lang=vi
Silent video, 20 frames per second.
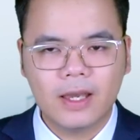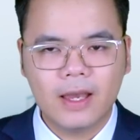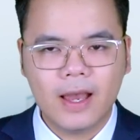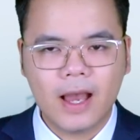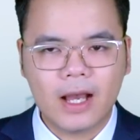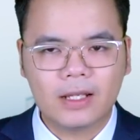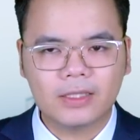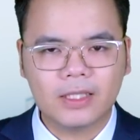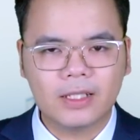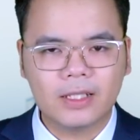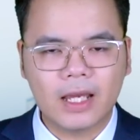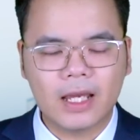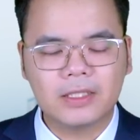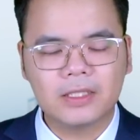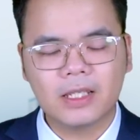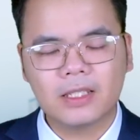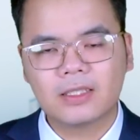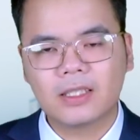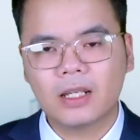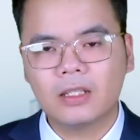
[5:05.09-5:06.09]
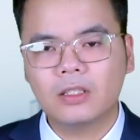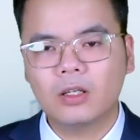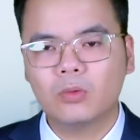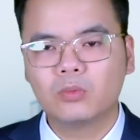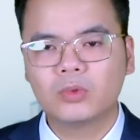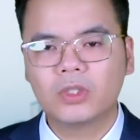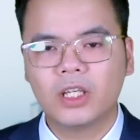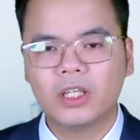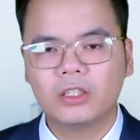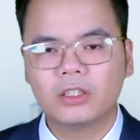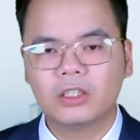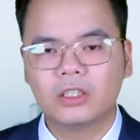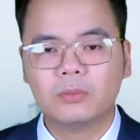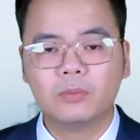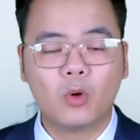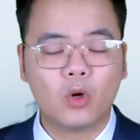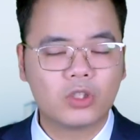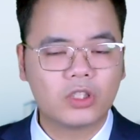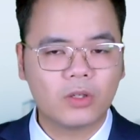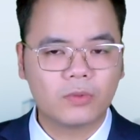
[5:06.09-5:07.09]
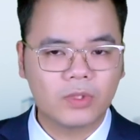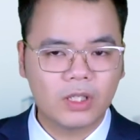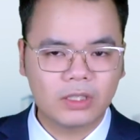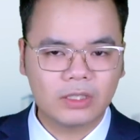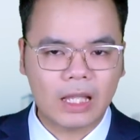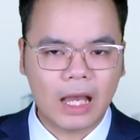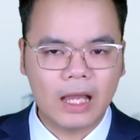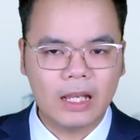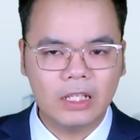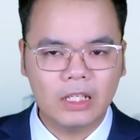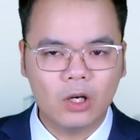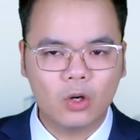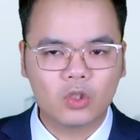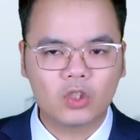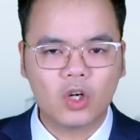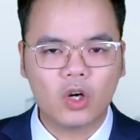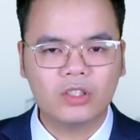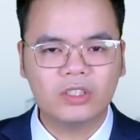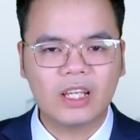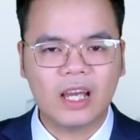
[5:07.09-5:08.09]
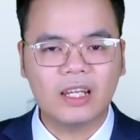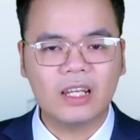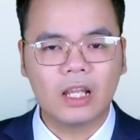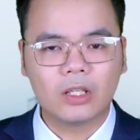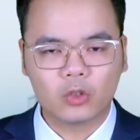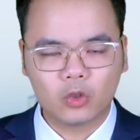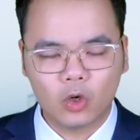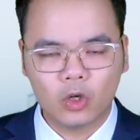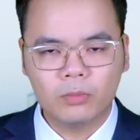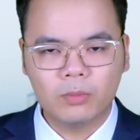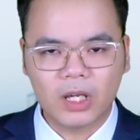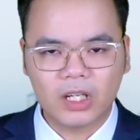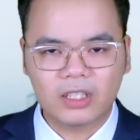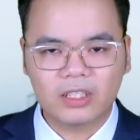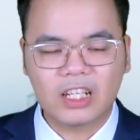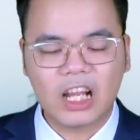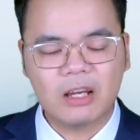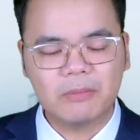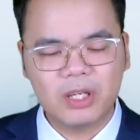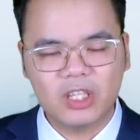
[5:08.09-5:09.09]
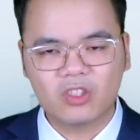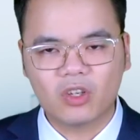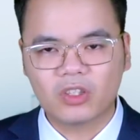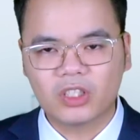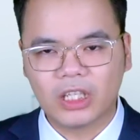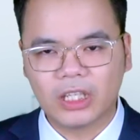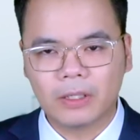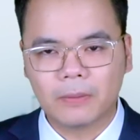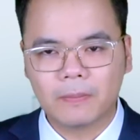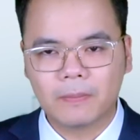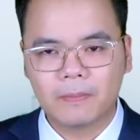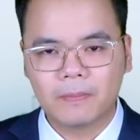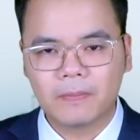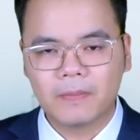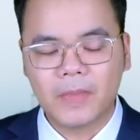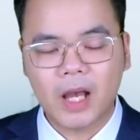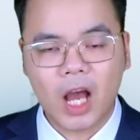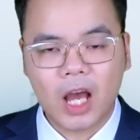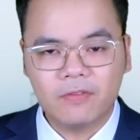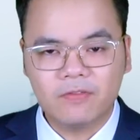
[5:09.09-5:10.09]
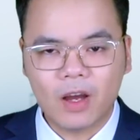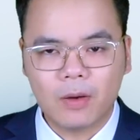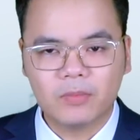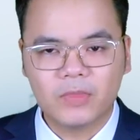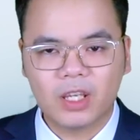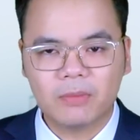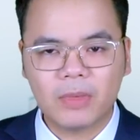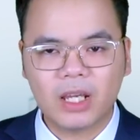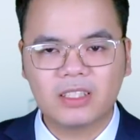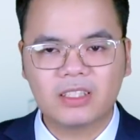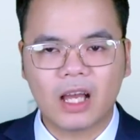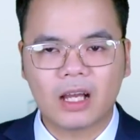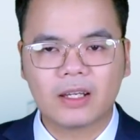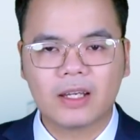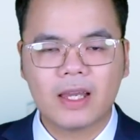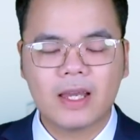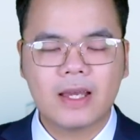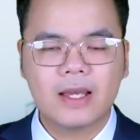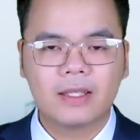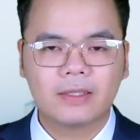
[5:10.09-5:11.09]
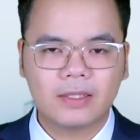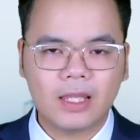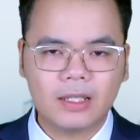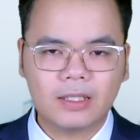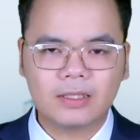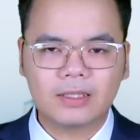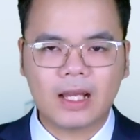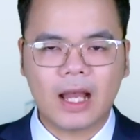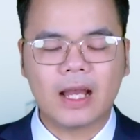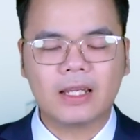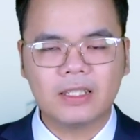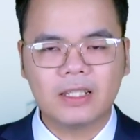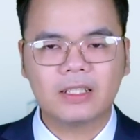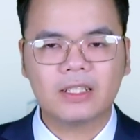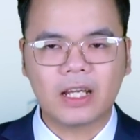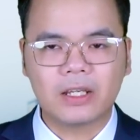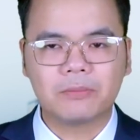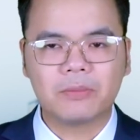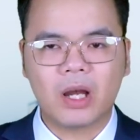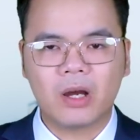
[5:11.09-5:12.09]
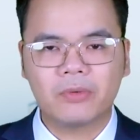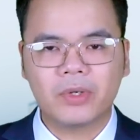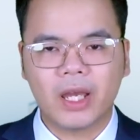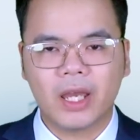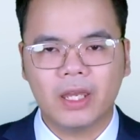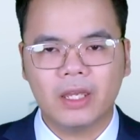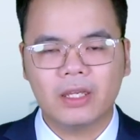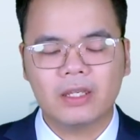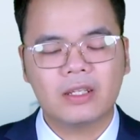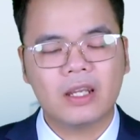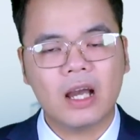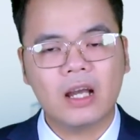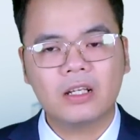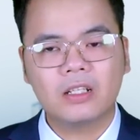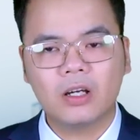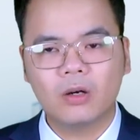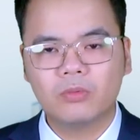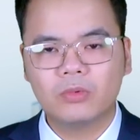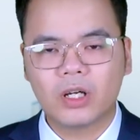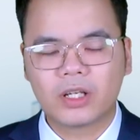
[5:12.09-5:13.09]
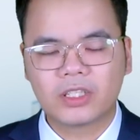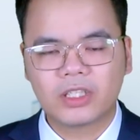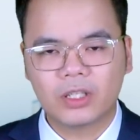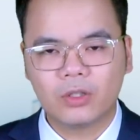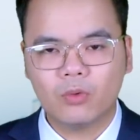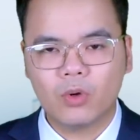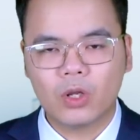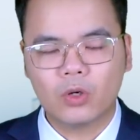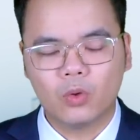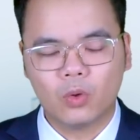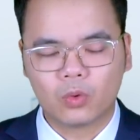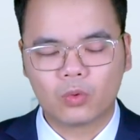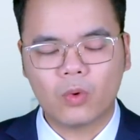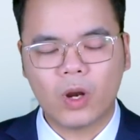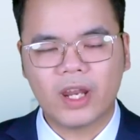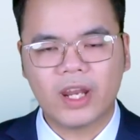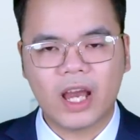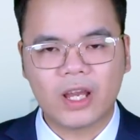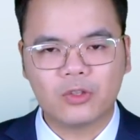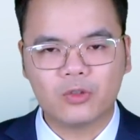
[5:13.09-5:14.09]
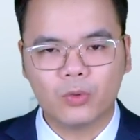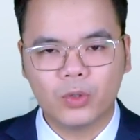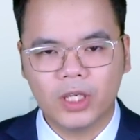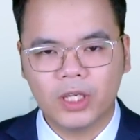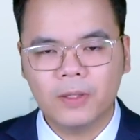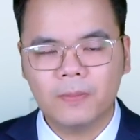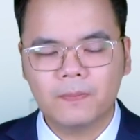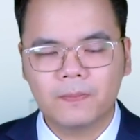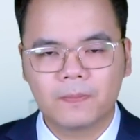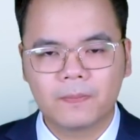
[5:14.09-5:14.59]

Hãng tin này trích dẫn thông tin từ một trong những tài liệu có nhãn là tối mật đã bị dò dỉ. Ấn phẩm nhấn mạnh rằng tất cả những cảnh báo này đã không được chính quyền Ukraine chú ý.